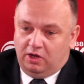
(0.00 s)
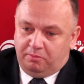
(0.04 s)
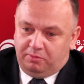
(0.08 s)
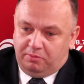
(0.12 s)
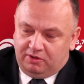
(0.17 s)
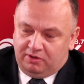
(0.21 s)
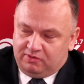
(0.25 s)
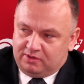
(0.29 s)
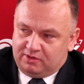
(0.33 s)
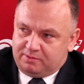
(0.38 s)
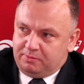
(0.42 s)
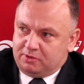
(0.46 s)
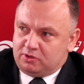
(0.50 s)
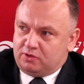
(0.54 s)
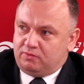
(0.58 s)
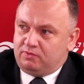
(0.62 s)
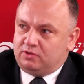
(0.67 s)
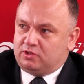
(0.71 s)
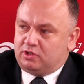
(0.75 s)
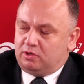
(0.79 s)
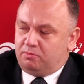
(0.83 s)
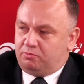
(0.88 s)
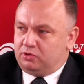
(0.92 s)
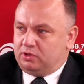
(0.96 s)
Pierw jest
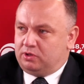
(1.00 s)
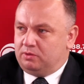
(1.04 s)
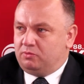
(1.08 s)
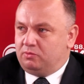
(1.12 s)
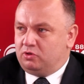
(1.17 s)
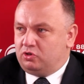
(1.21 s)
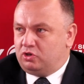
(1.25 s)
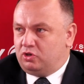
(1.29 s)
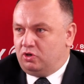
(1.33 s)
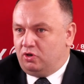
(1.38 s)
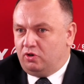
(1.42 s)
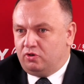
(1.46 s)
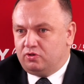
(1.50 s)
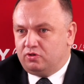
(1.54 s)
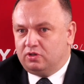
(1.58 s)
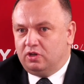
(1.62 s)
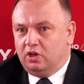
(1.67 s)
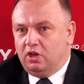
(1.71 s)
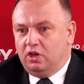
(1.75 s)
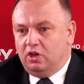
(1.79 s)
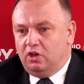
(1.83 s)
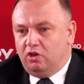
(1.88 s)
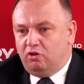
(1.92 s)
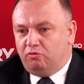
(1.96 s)
mazowiecki, potem jest
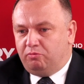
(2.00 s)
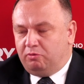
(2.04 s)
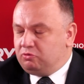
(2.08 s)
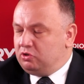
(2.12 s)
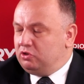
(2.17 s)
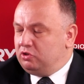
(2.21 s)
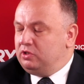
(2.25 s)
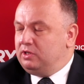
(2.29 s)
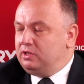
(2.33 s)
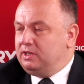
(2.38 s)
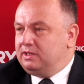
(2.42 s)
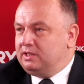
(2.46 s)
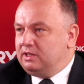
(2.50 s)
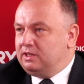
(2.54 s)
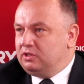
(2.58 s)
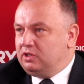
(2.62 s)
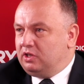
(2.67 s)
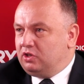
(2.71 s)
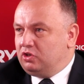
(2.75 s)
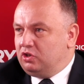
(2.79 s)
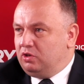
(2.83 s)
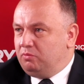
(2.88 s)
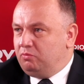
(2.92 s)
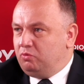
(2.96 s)
Śląsk. W poprzednich latach
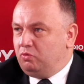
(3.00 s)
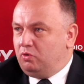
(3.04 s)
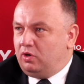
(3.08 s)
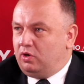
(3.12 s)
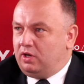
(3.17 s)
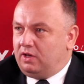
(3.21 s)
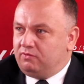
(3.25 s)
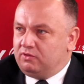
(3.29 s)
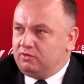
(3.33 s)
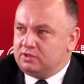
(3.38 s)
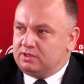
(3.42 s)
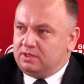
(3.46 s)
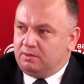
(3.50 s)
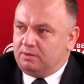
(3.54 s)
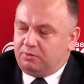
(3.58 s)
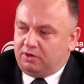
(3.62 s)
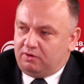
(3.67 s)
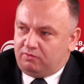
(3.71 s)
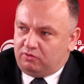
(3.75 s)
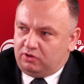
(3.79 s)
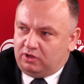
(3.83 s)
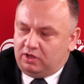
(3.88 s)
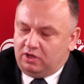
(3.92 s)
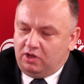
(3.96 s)
tak nie było, a więc
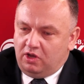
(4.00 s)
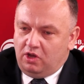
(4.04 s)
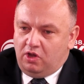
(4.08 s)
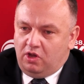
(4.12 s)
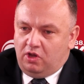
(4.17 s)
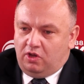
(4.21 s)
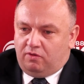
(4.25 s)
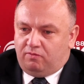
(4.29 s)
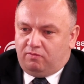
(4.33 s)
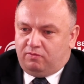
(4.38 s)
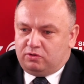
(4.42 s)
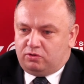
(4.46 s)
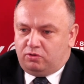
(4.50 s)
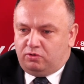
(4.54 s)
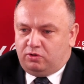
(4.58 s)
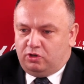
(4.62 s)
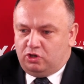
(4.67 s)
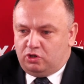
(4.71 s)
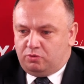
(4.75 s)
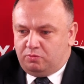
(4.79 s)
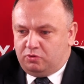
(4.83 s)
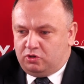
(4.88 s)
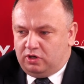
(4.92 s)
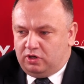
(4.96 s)
naprawdę
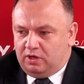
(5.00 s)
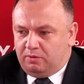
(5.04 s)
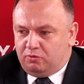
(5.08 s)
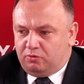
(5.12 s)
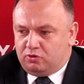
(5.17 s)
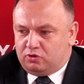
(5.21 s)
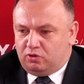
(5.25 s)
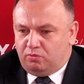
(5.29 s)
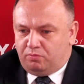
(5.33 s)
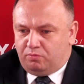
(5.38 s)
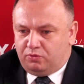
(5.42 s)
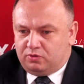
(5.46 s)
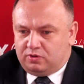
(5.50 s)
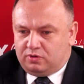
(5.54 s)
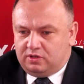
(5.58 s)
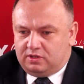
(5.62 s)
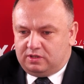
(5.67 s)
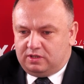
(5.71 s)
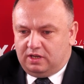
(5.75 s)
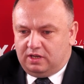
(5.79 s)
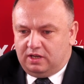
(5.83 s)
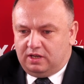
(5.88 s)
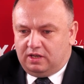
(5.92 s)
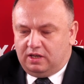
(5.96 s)
wysunęliśmy się na mocną
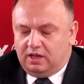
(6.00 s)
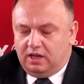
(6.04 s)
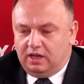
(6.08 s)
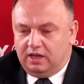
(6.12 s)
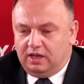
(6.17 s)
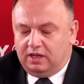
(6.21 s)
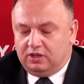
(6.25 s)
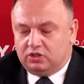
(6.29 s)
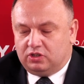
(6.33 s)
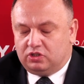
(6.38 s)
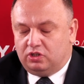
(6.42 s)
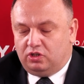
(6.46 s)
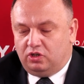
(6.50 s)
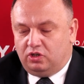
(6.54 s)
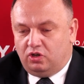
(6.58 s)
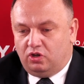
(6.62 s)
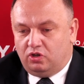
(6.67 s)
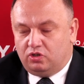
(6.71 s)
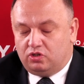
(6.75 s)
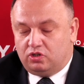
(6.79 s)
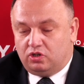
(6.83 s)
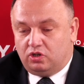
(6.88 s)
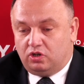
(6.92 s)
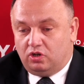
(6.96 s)
pozycję, jeżeli
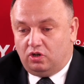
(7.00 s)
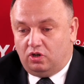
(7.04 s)
chodzi